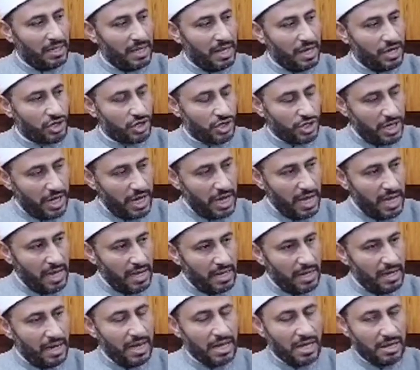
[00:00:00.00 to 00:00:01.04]

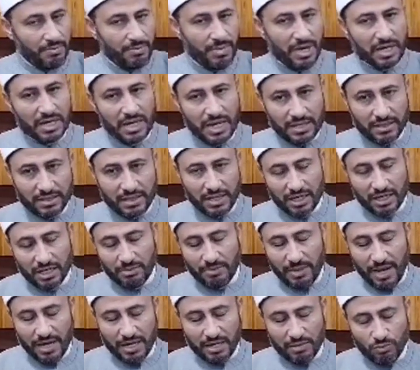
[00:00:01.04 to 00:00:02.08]
أشياء لا ينبغي أن
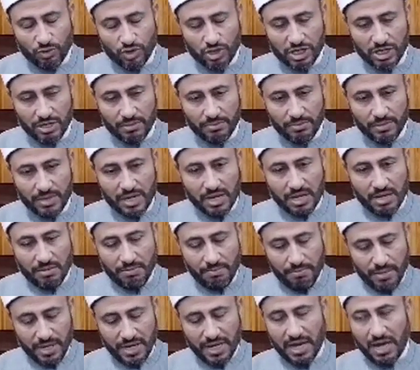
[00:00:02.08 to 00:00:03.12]
تغيب عن المسلم
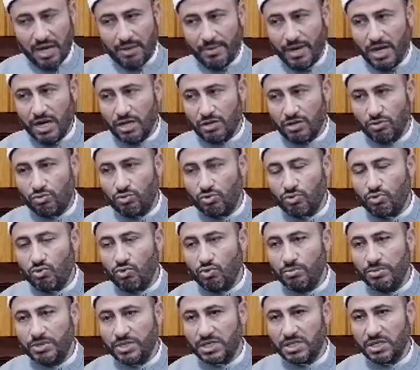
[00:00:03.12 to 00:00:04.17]
منها ما
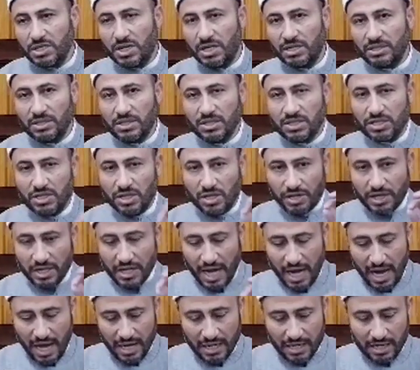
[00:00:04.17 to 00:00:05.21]
يذكره بصيغة
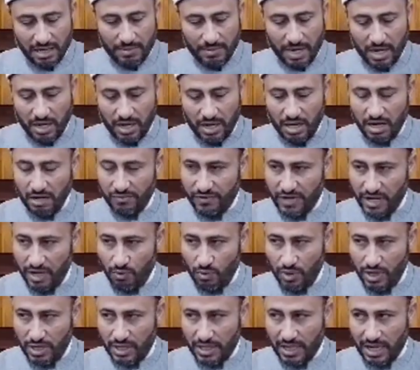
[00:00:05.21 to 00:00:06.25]
صريحة كما قال في
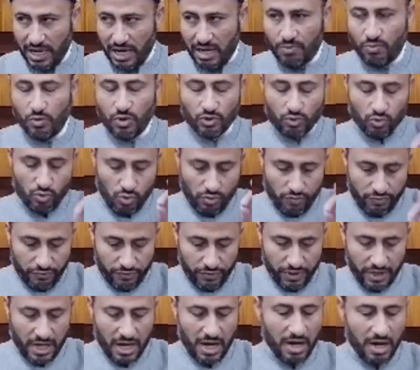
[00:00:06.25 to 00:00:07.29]
أول الكلام
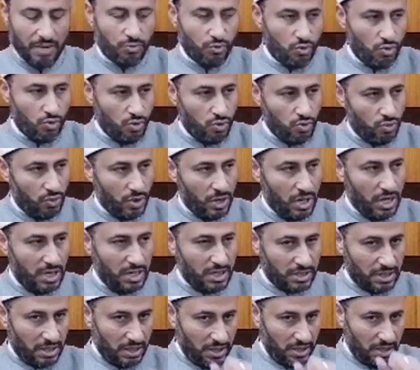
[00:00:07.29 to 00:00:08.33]
وتوفي أبوه
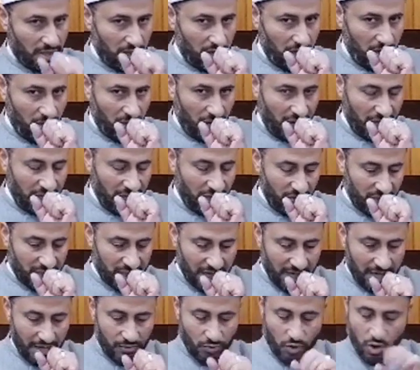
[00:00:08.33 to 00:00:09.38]
صلى الله عليه
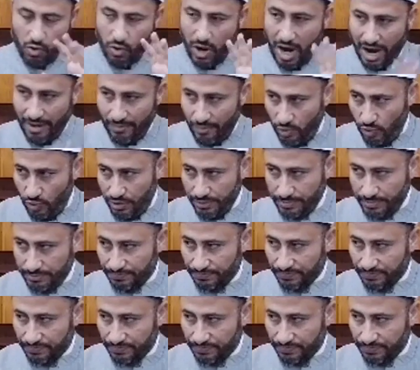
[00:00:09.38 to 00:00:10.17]
وسلم وهو حمل